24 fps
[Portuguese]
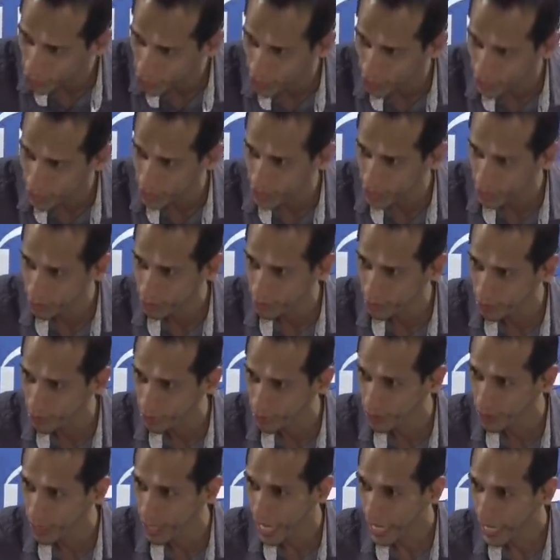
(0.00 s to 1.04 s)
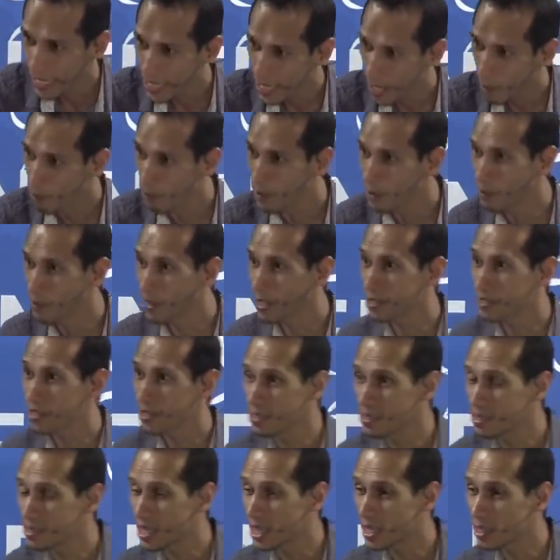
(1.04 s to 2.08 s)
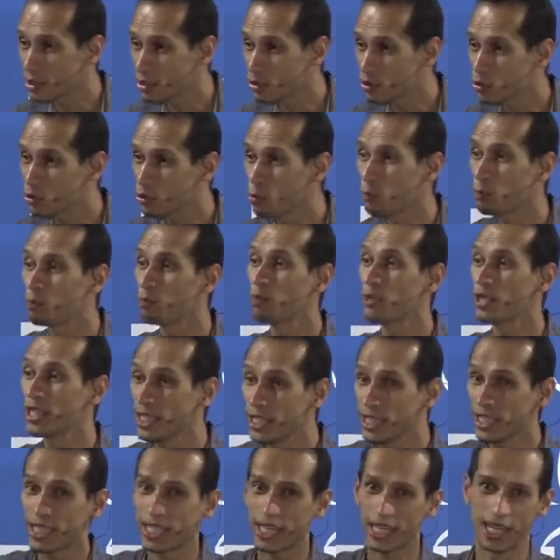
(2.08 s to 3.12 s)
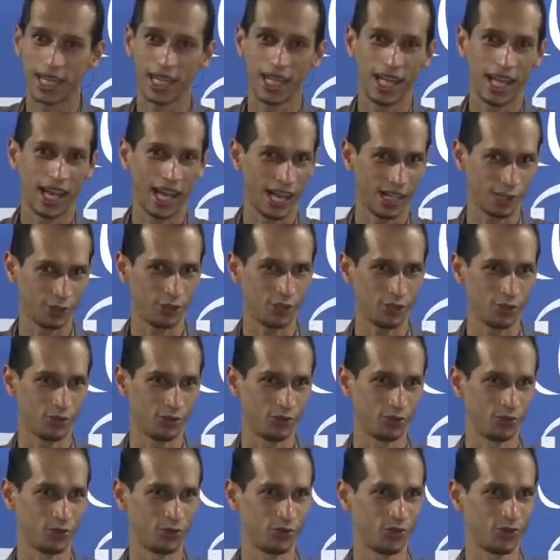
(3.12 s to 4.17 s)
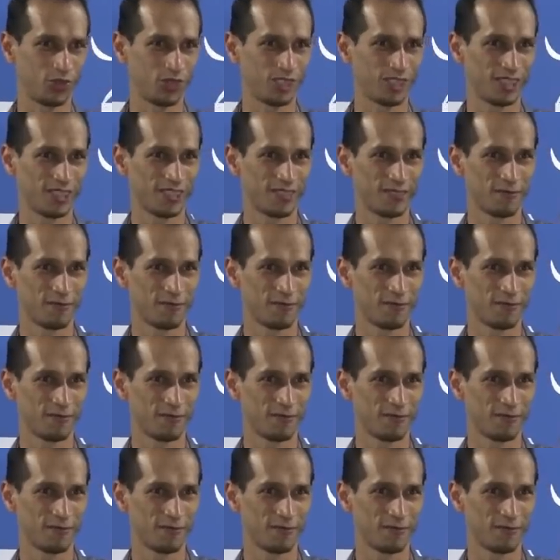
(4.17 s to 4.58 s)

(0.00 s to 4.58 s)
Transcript: de Cristo e a Bíblia diz que ele suplica a Jesus.